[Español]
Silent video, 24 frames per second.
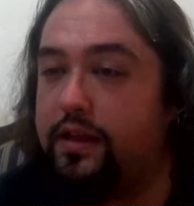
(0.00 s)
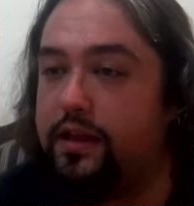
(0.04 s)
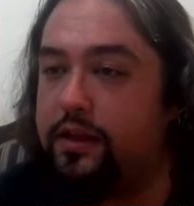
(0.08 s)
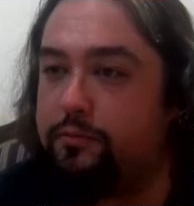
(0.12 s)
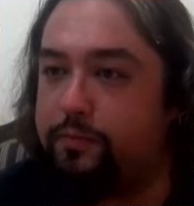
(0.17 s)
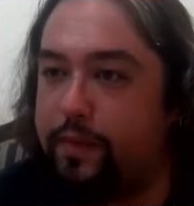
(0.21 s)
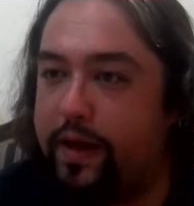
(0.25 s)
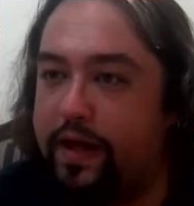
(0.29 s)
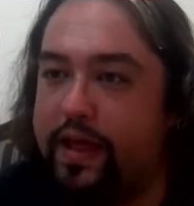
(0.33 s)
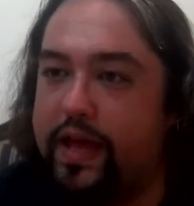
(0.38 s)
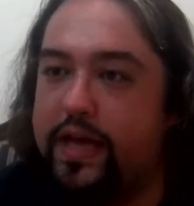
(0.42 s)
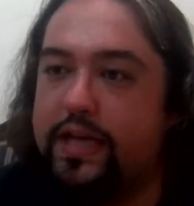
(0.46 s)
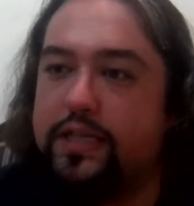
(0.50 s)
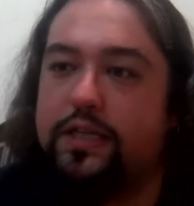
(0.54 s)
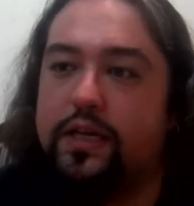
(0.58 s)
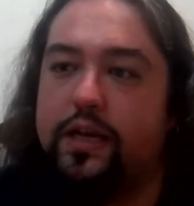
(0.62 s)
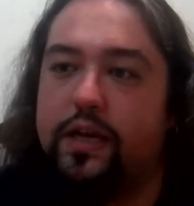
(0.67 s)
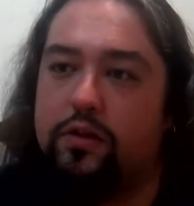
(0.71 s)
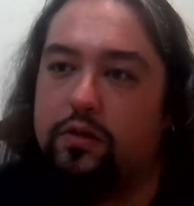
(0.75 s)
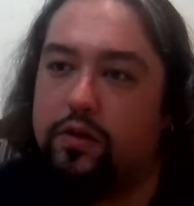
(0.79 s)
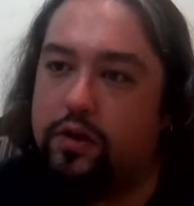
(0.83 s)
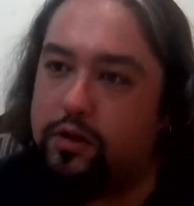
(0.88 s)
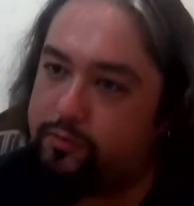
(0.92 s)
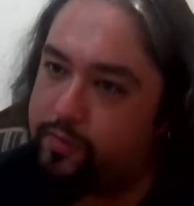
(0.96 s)
espadas,
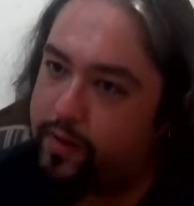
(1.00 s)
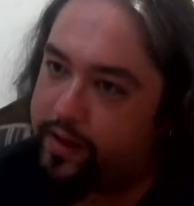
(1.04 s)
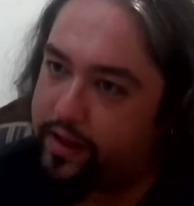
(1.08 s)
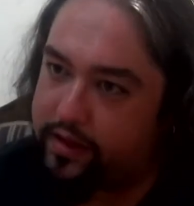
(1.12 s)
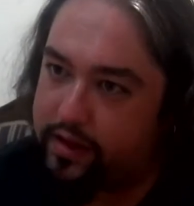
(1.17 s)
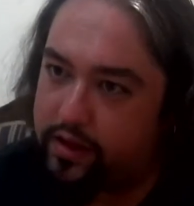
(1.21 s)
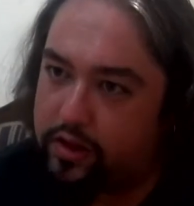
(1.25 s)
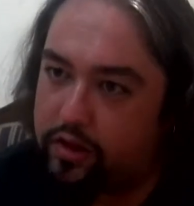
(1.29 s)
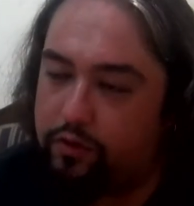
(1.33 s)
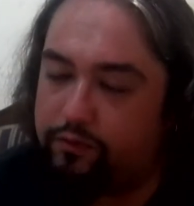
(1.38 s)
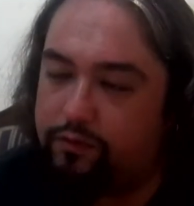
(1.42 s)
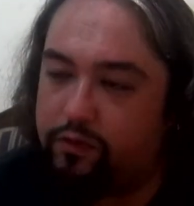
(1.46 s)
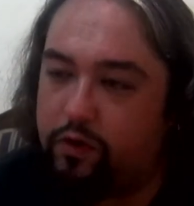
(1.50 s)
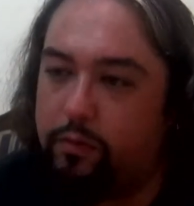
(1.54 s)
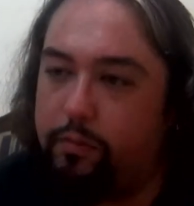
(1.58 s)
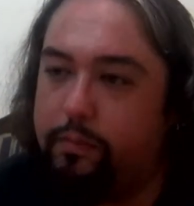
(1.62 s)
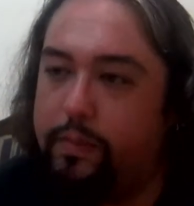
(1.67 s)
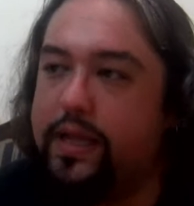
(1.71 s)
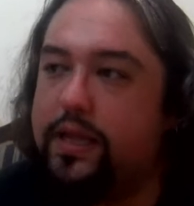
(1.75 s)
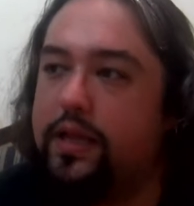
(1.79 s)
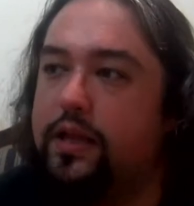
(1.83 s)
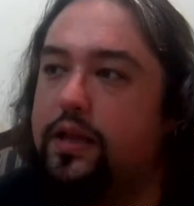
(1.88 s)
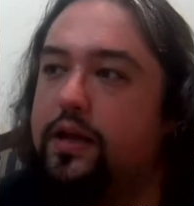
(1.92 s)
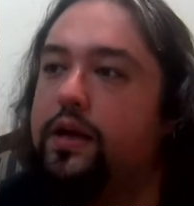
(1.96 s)
que son espadas de soft
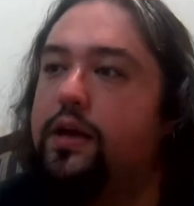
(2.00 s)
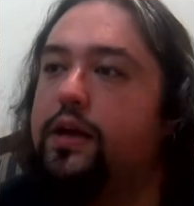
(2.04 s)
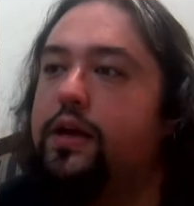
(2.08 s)
combat,